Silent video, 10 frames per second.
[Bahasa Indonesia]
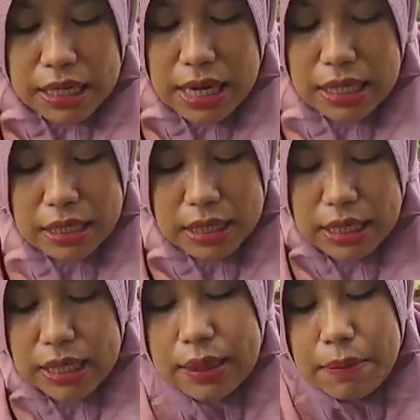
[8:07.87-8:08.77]
karena
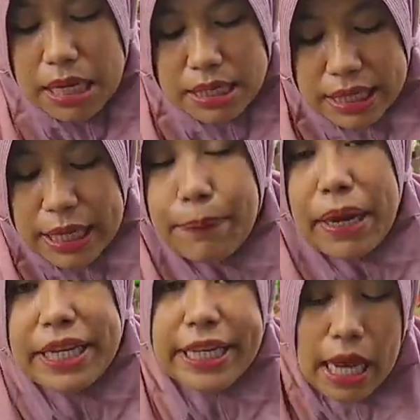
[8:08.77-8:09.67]
ini masih
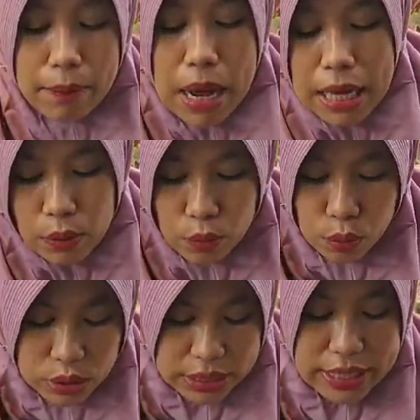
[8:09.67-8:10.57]
media
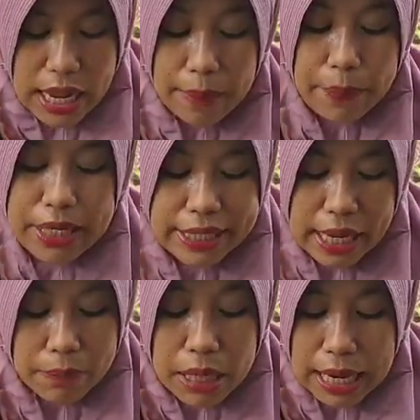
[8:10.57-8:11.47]
baru tidak
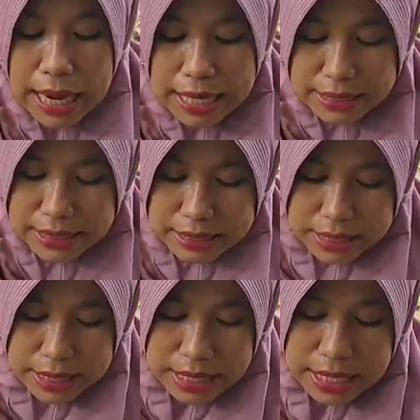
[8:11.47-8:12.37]
media bekas
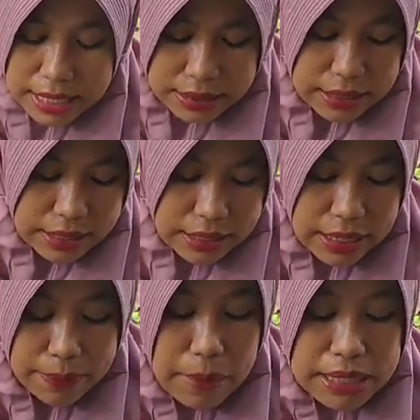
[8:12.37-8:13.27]

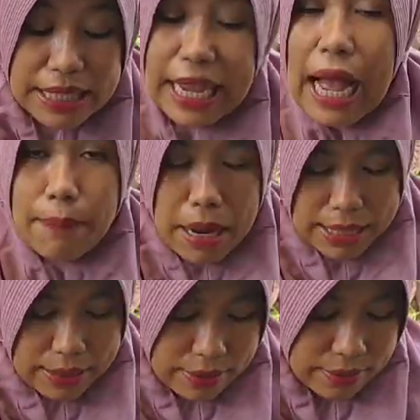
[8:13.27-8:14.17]
jadi masih
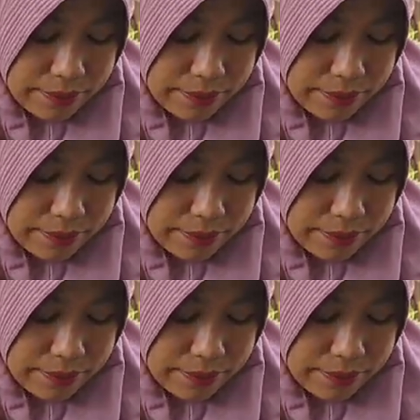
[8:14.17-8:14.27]
aman